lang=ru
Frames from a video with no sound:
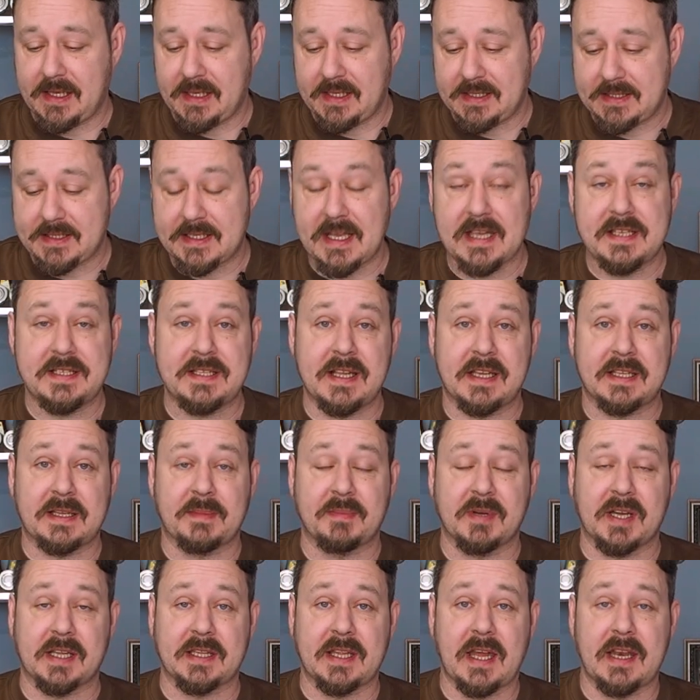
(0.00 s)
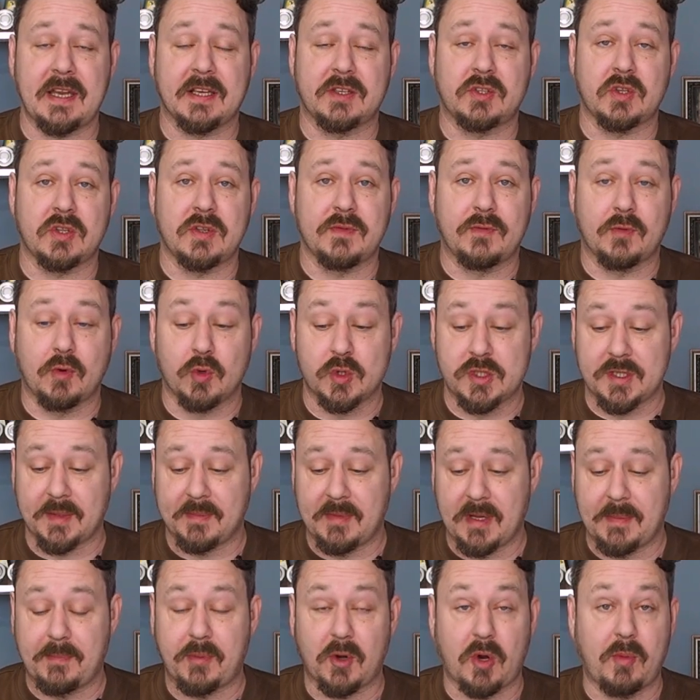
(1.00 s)
и здесь на этом канале, кто не в
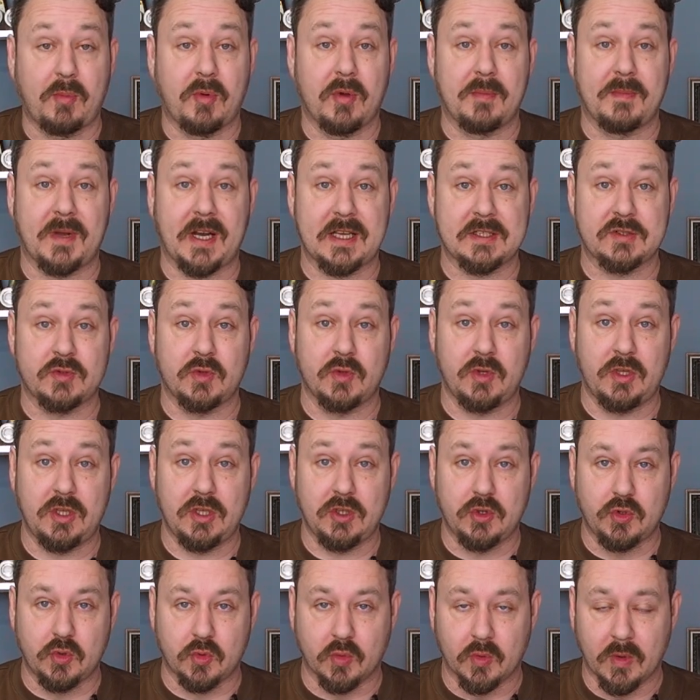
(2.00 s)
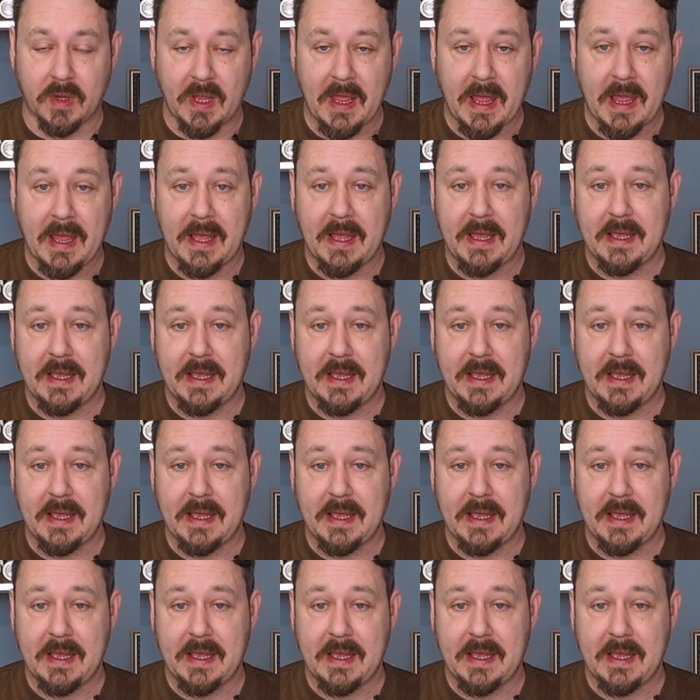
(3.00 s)
курсе, мы пробуем разную еду.